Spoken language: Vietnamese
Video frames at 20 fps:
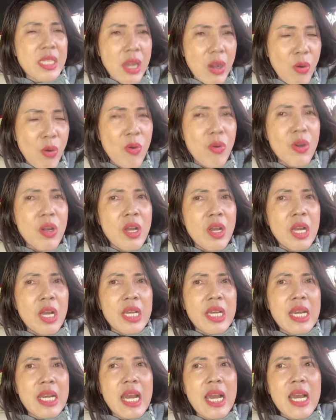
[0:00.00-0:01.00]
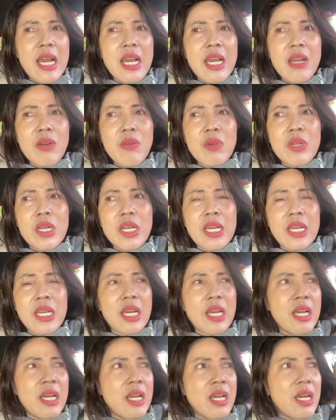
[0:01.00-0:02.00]
cháu đã gọi
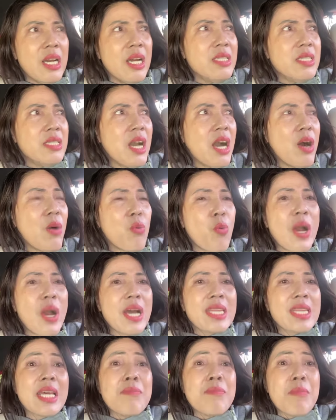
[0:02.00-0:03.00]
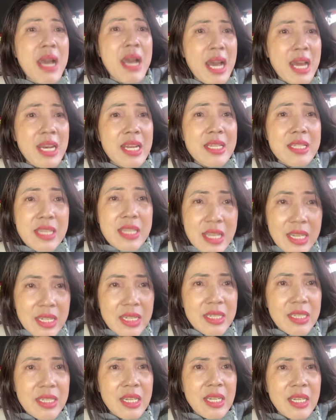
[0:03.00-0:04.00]
là à, nhờ qua tay bà để
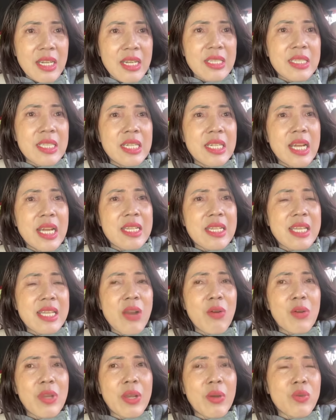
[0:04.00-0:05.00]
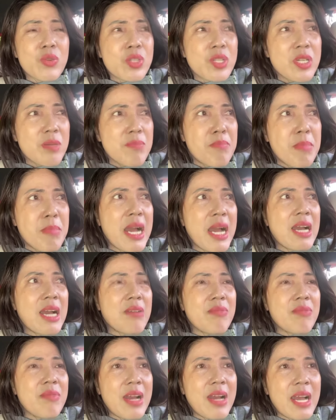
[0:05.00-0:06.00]
xin thì ừ. đã giao kèo giữa
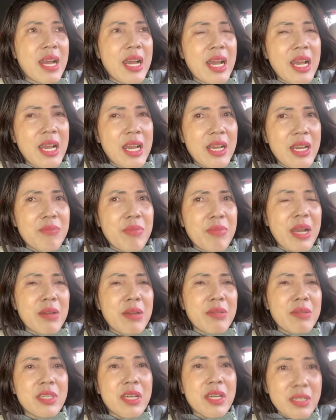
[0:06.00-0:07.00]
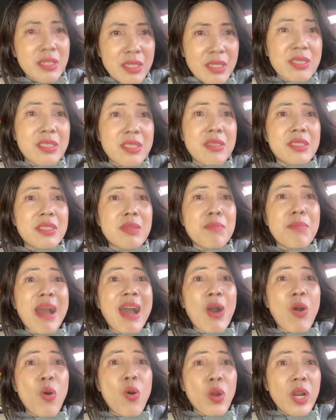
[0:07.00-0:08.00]
bà và và giữa giữa giữa giữa
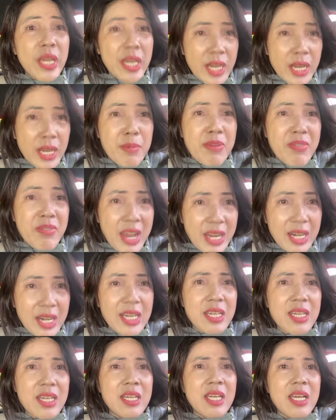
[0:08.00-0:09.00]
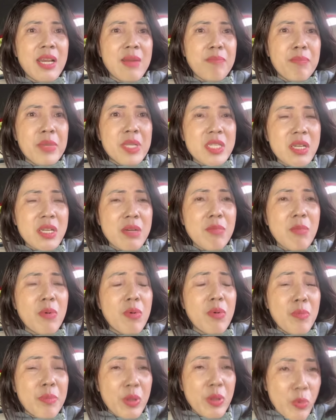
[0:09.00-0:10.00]
bà hộ lý đấy, bà vang đấy ừ. mi giữa
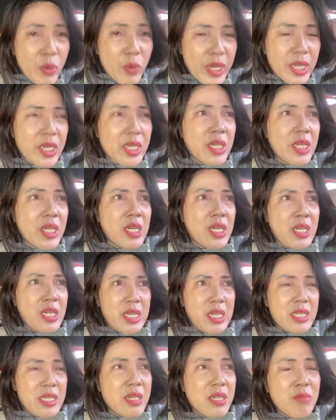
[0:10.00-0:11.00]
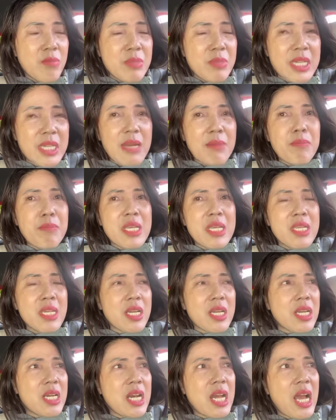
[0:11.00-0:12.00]
bố Miễn quy là giữa ông chản bà
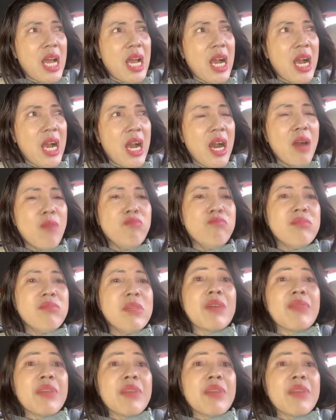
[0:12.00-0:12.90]
nhật là không